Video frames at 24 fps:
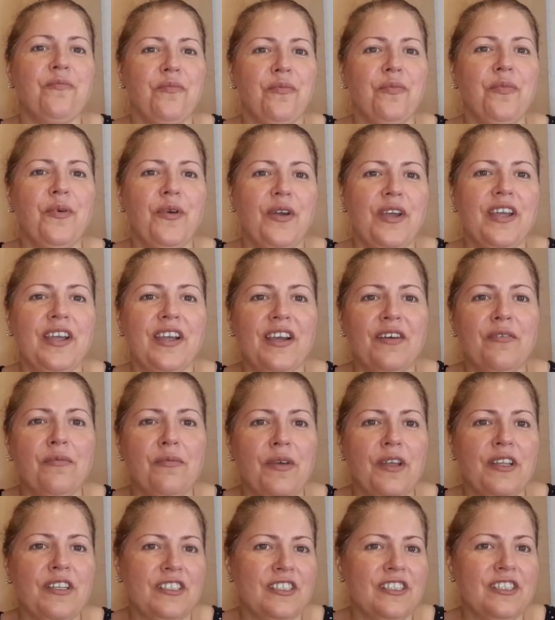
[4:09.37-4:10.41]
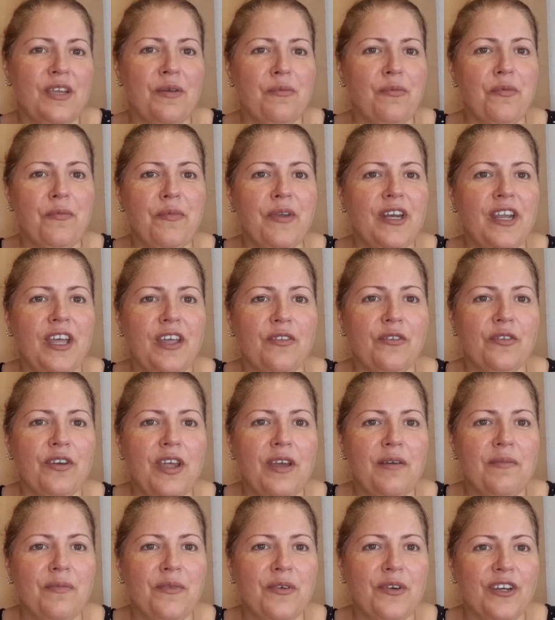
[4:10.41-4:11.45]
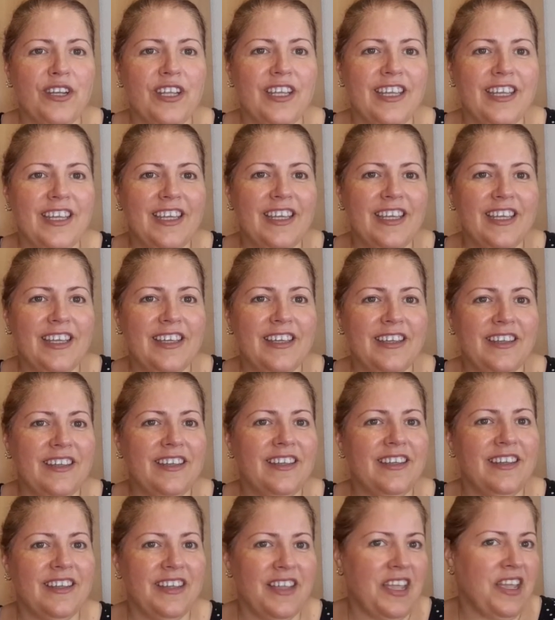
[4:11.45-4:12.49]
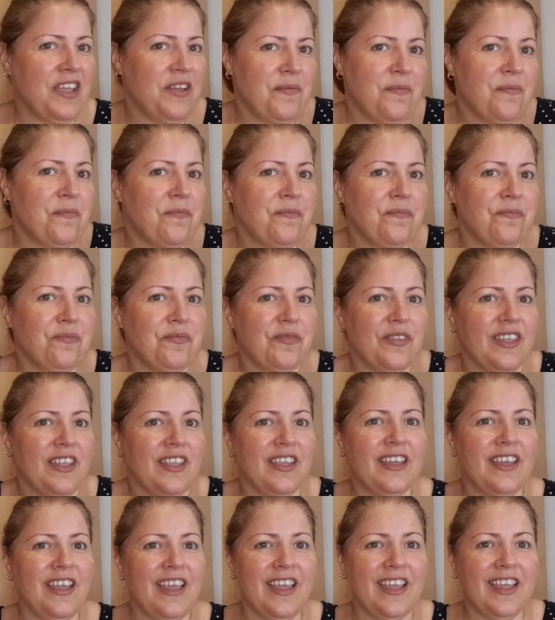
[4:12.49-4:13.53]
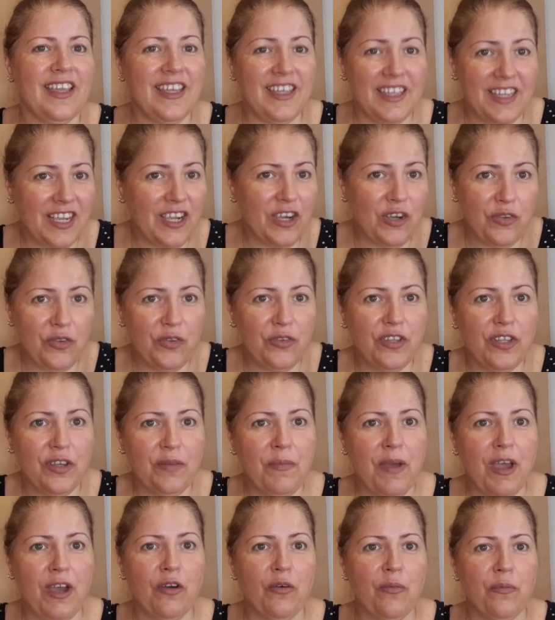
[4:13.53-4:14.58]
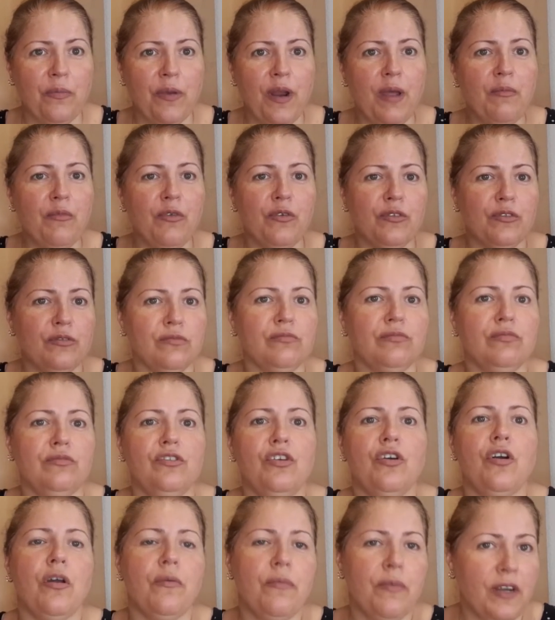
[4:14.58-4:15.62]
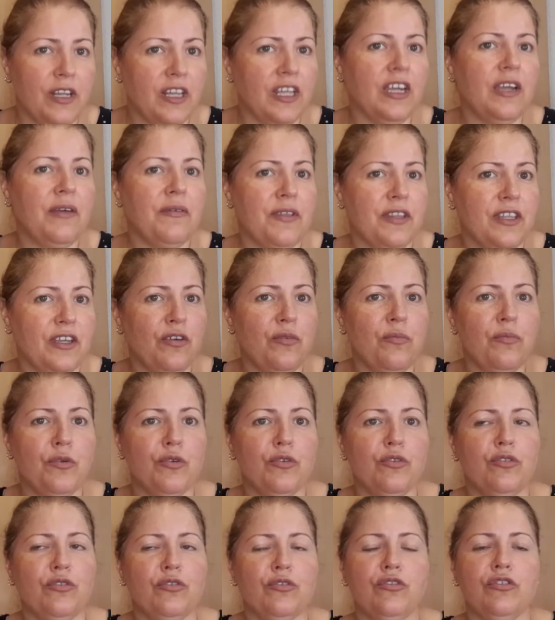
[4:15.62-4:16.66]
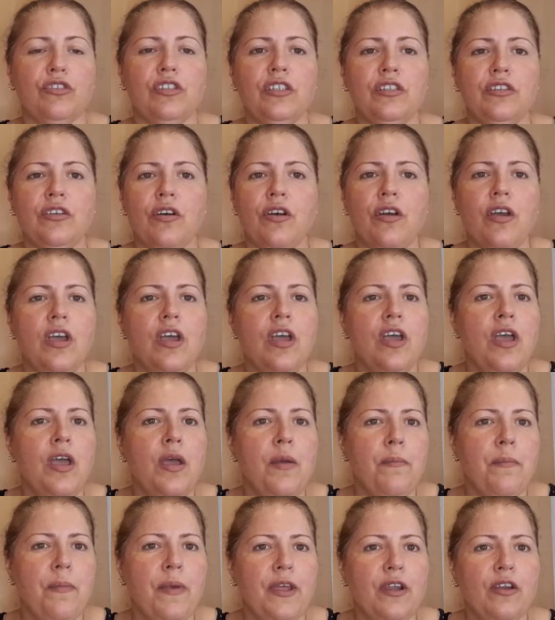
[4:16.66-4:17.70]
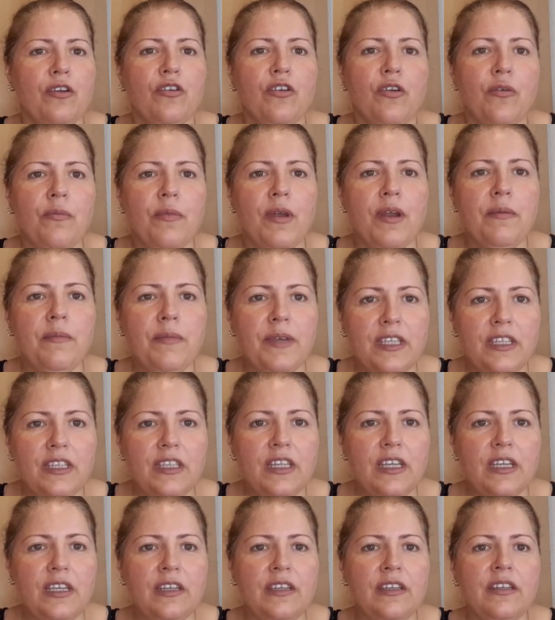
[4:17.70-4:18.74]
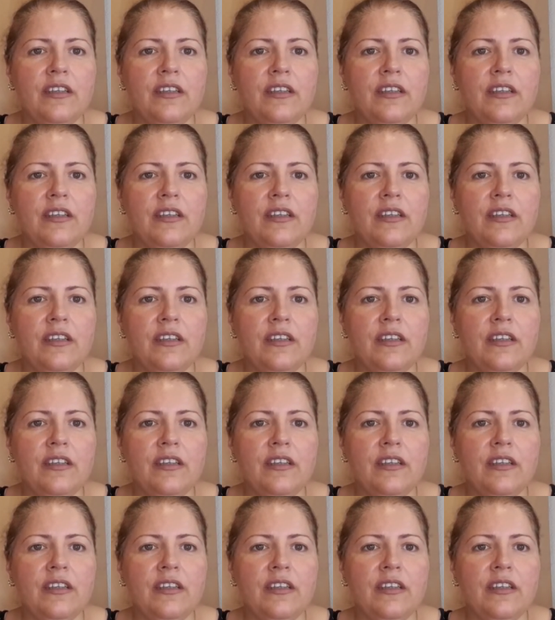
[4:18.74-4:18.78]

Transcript: pues enseñamos Mercadona, porque es que es donde más compramos. Yo es verdad que a veces compro en otros sitios, pero normalmente